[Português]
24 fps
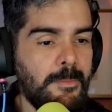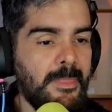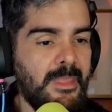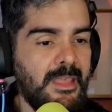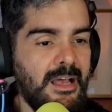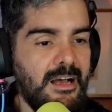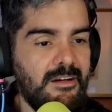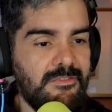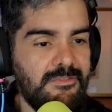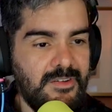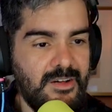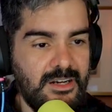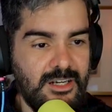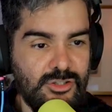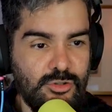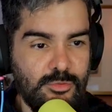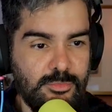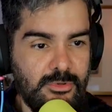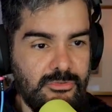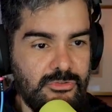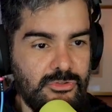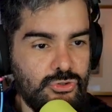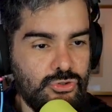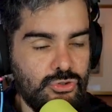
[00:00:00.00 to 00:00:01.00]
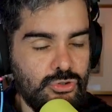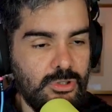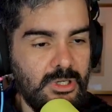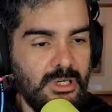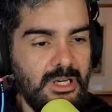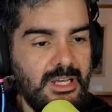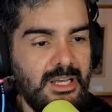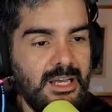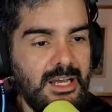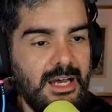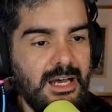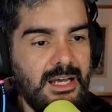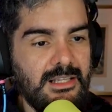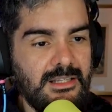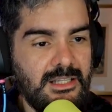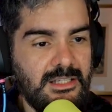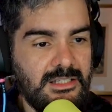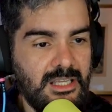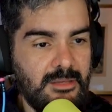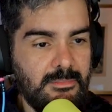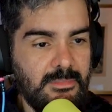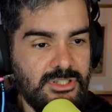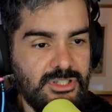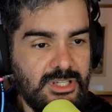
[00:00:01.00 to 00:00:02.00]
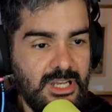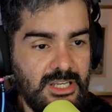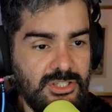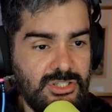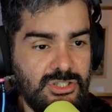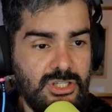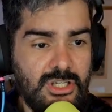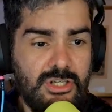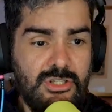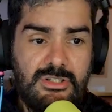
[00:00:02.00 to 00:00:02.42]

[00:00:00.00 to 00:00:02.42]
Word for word: a fala do professor Ataliba de Castilho.